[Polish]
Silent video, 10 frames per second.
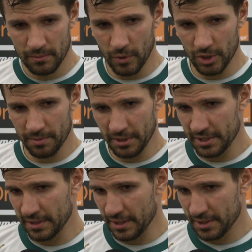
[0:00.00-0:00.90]
może być,
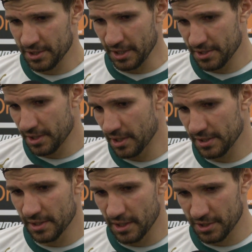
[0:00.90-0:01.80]
że też szczęście nie
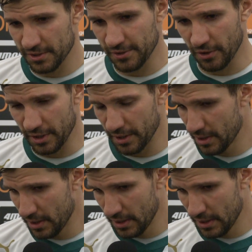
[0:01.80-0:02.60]
jest na naszej stronie.